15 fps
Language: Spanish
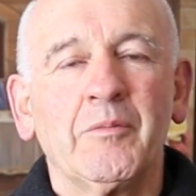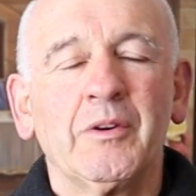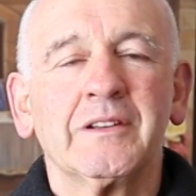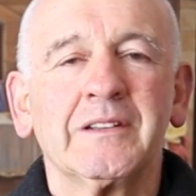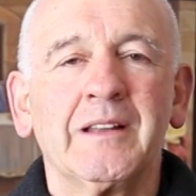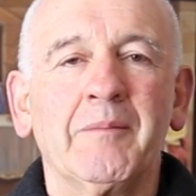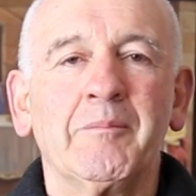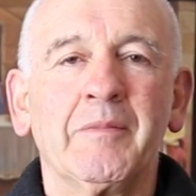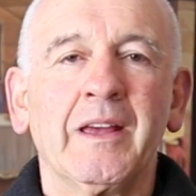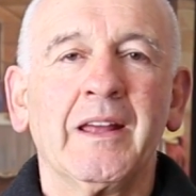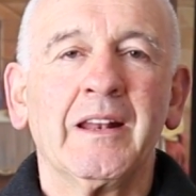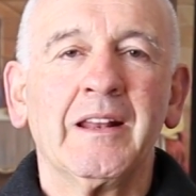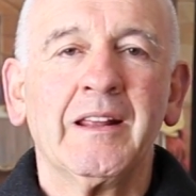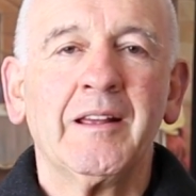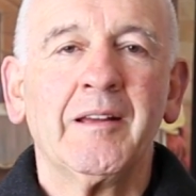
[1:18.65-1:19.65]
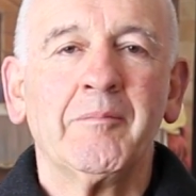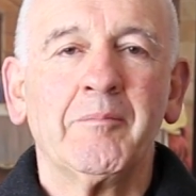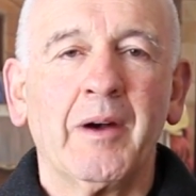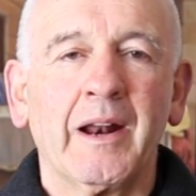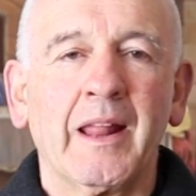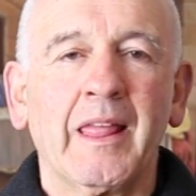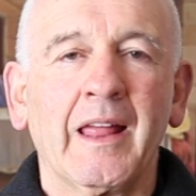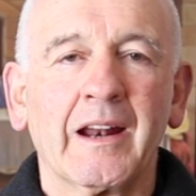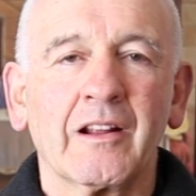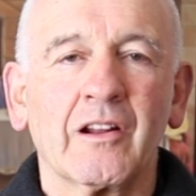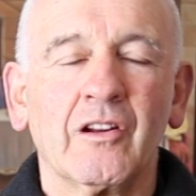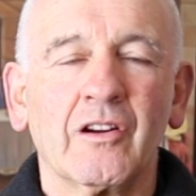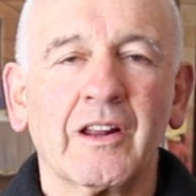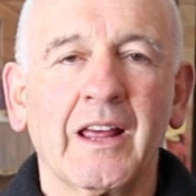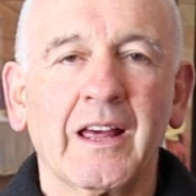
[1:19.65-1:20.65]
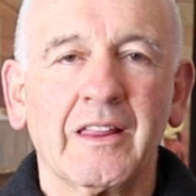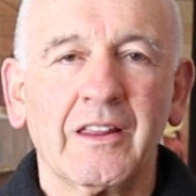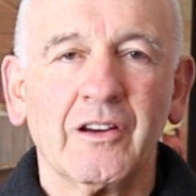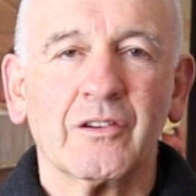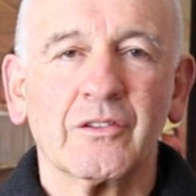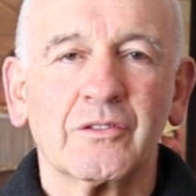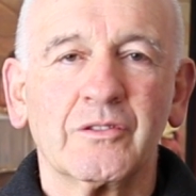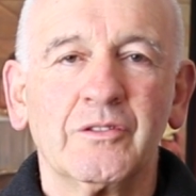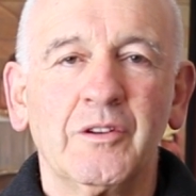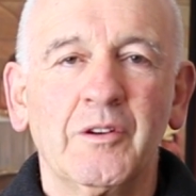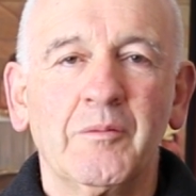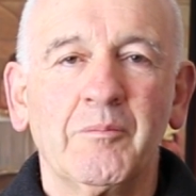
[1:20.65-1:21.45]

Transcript: pues también para dar gloria a Dios